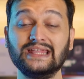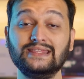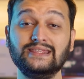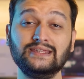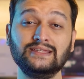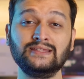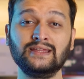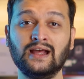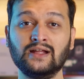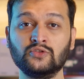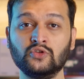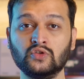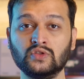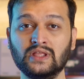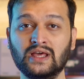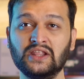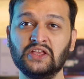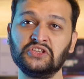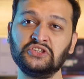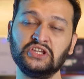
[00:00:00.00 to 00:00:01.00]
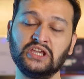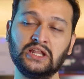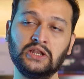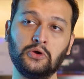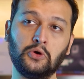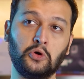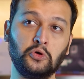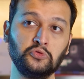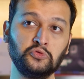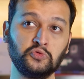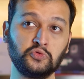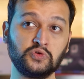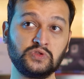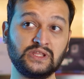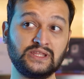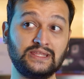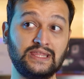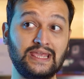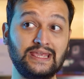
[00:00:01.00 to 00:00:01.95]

DDR4'lerle CL19'a